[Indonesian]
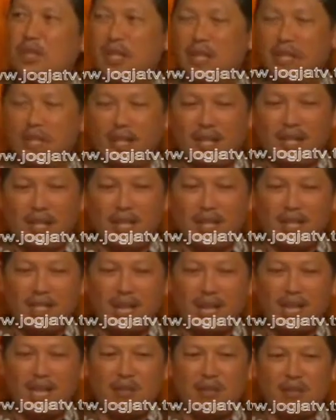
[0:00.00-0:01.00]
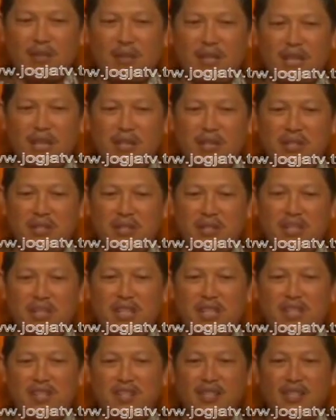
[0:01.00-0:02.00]
Mm. Ini sangat membantu
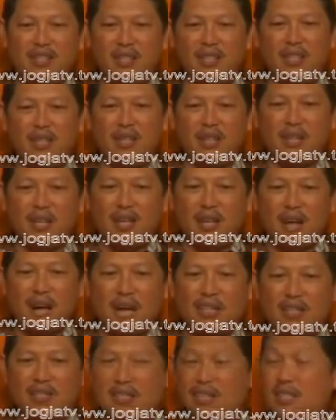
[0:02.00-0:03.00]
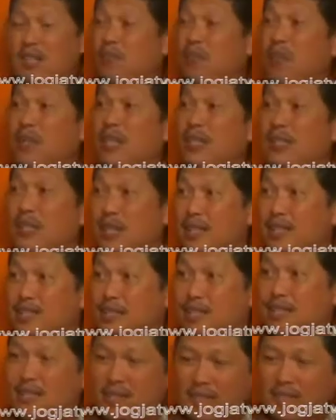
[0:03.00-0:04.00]
nanti aksesibilitas